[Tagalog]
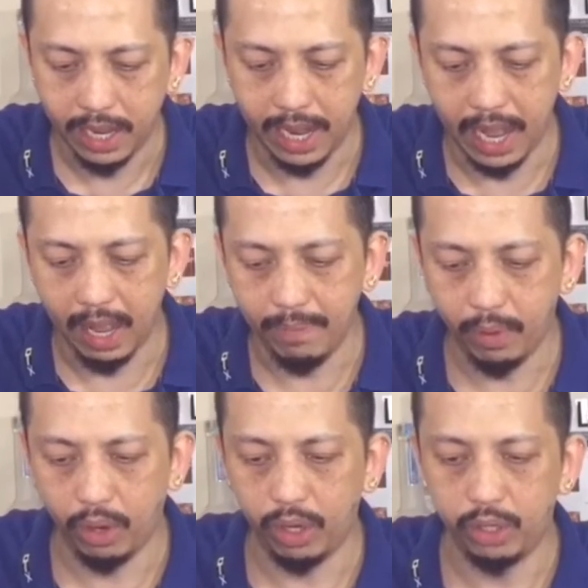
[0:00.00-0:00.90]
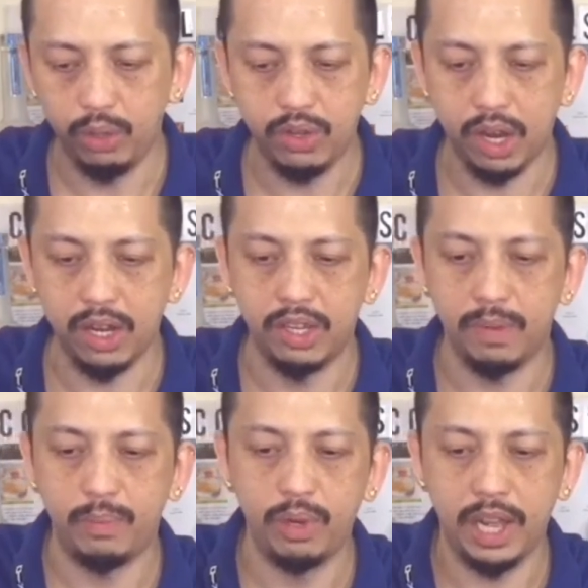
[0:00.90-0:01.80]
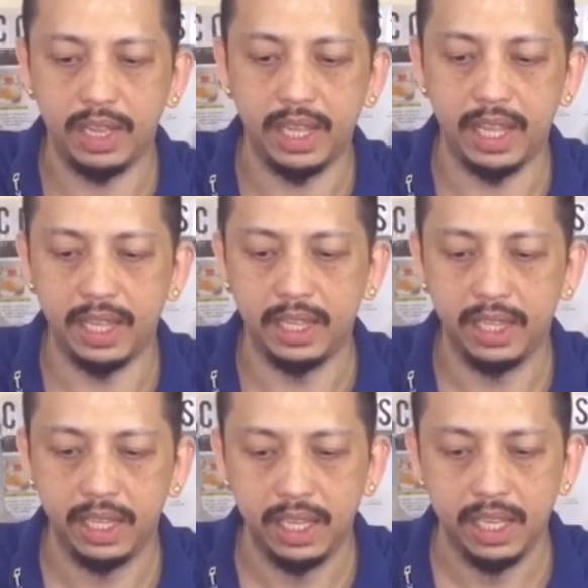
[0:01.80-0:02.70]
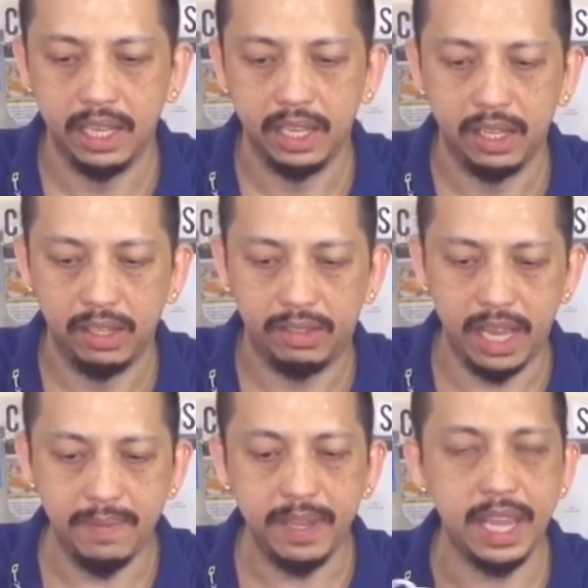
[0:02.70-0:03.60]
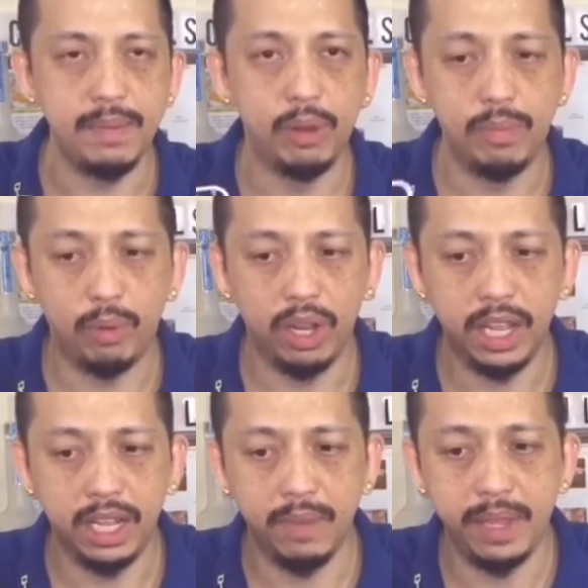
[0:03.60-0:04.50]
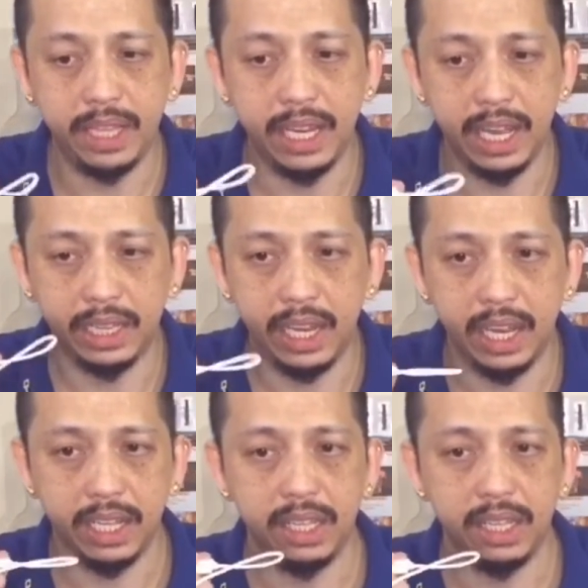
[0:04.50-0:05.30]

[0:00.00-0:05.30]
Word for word: Kailangan po, yung charger po natin, same cable po ang gagamitin natin. Ha? Ah.